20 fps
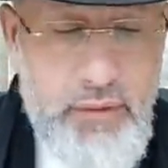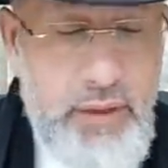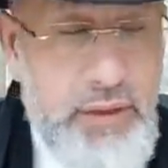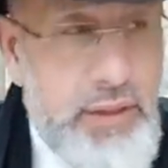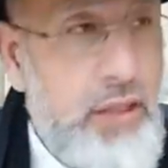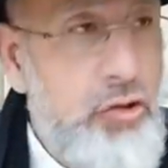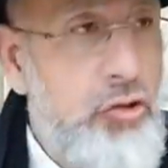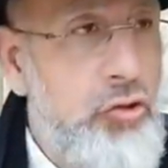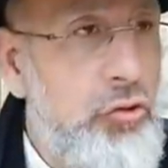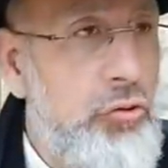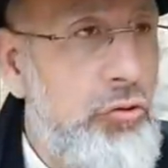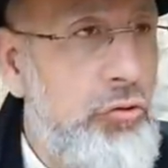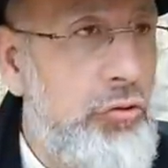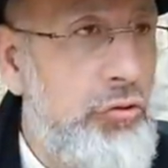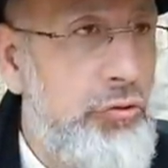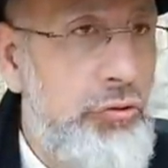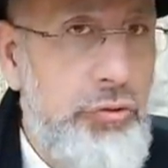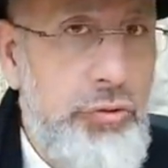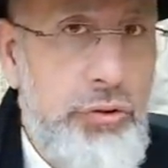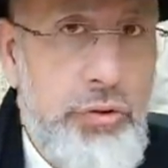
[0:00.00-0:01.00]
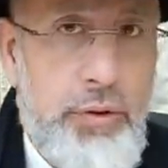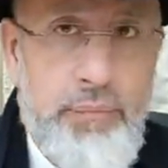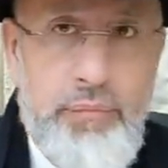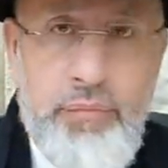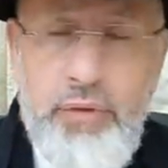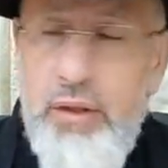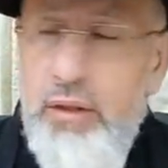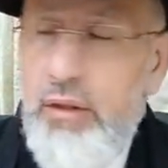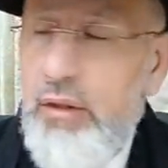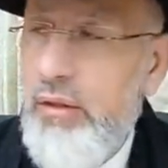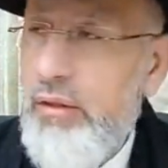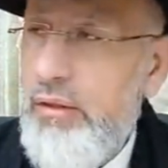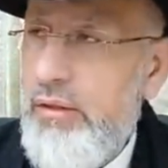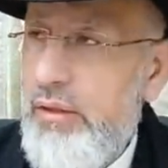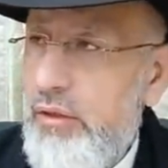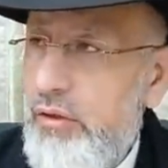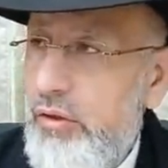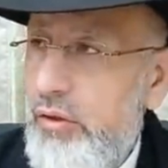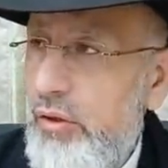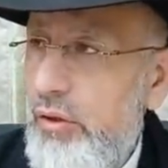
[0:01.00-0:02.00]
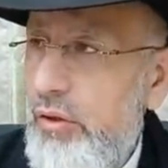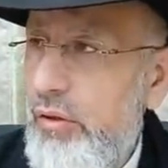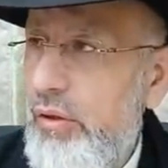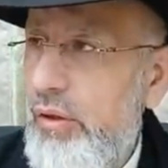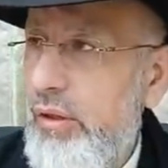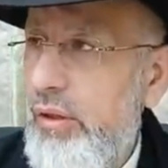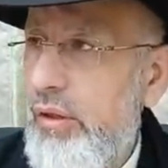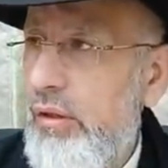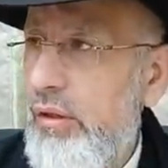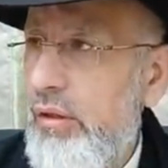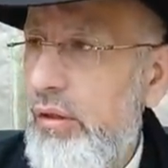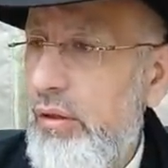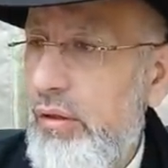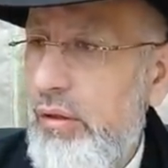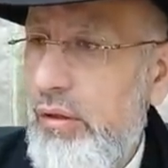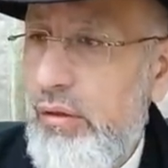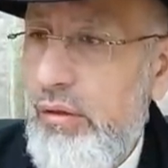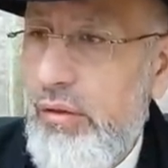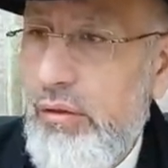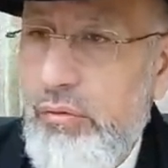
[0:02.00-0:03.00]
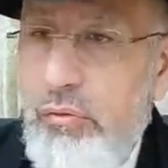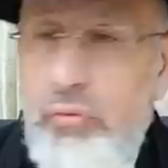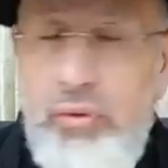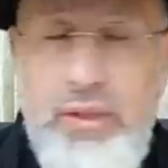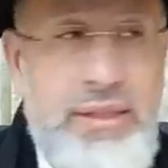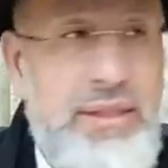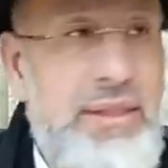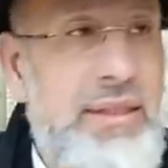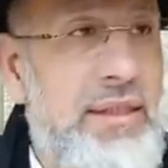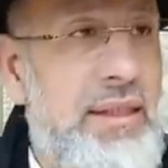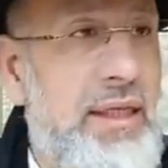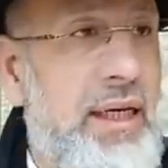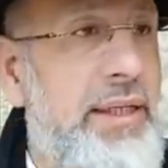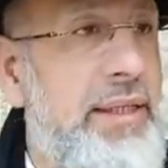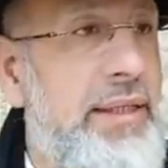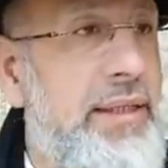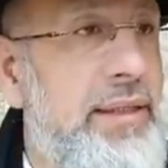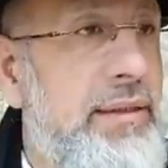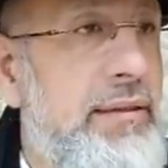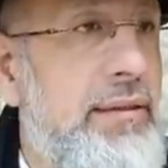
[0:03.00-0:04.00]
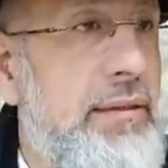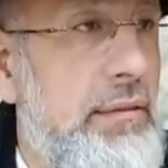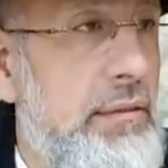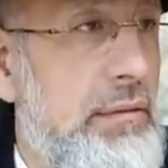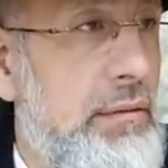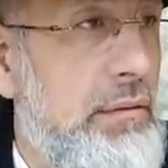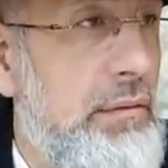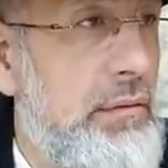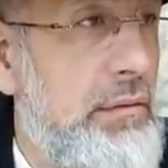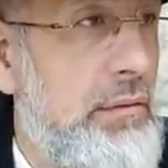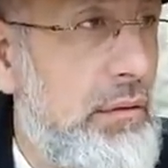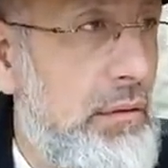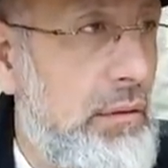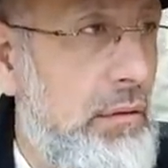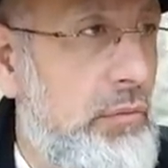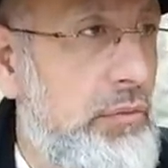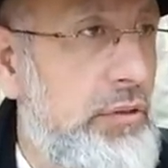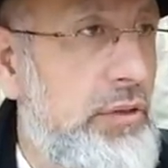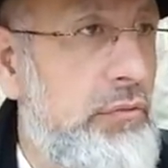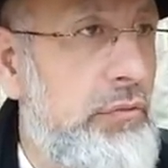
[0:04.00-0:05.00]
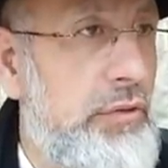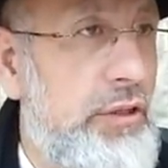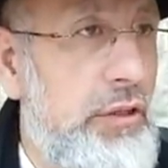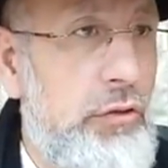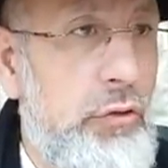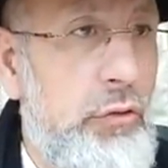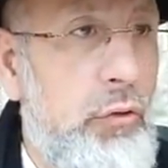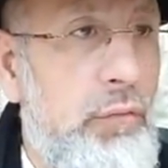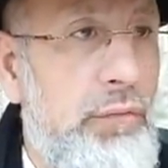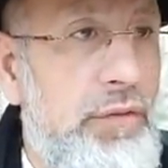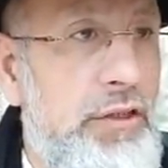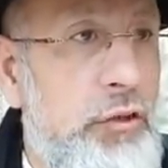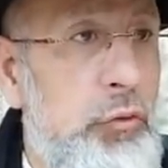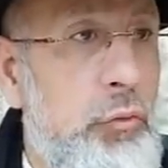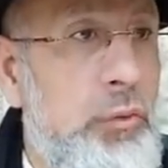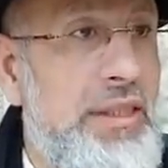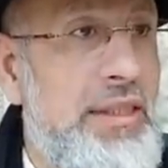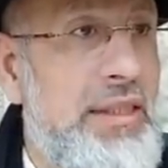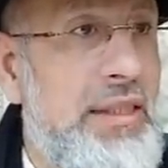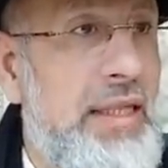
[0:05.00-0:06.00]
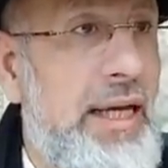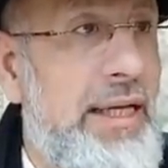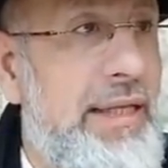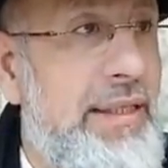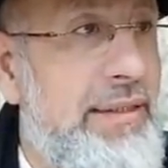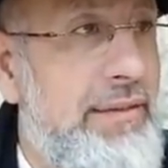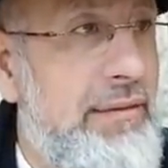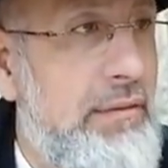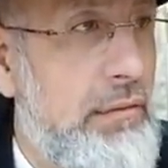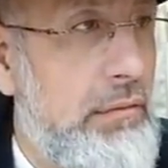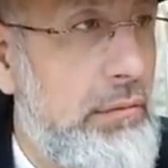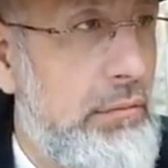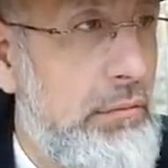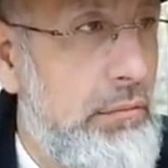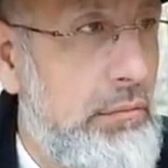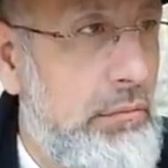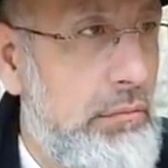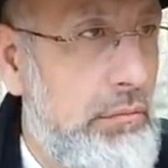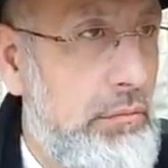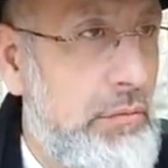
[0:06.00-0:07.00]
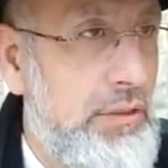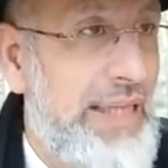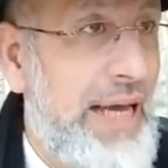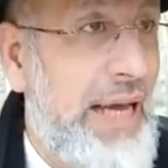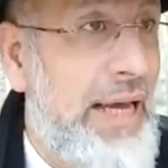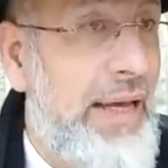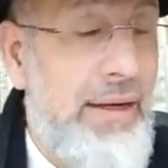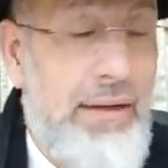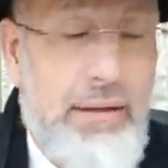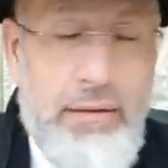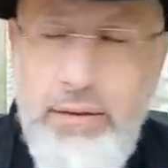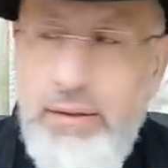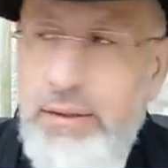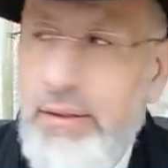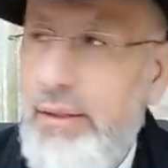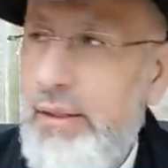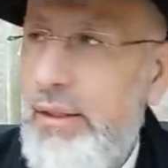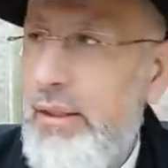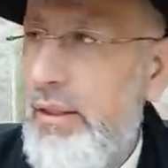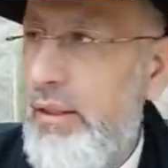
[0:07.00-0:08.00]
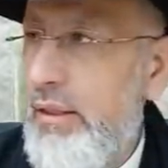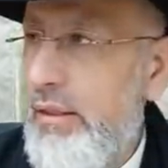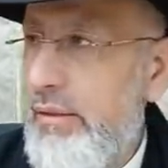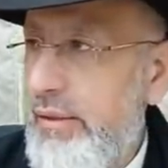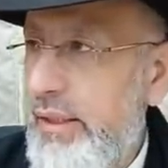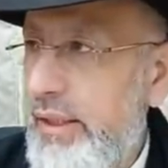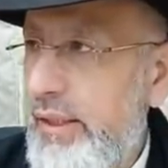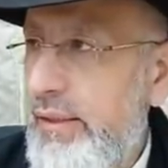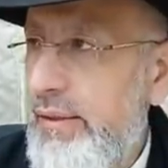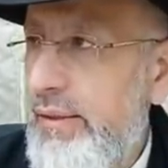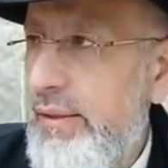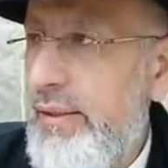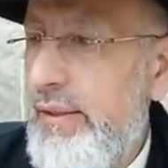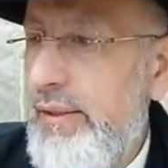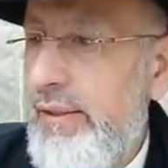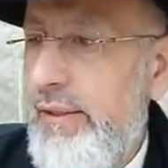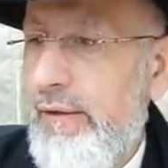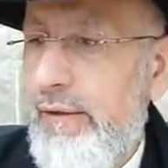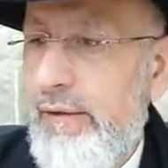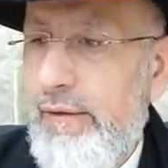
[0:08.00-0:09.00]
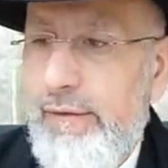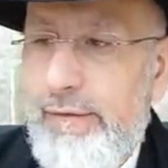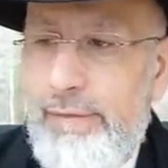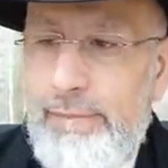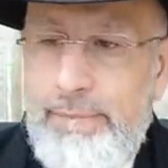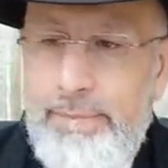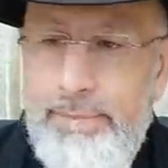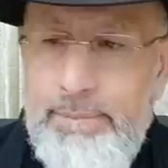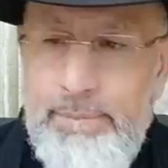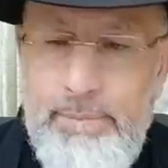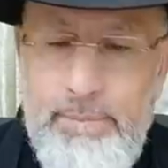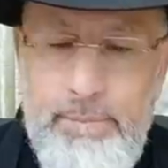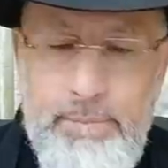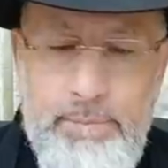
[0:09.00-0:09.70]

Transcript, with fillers: il y a une chose de sûre, c'est que euh, nous les Israélites, on dit, vous êtes de confession israélite. Israël. C'est à Euh,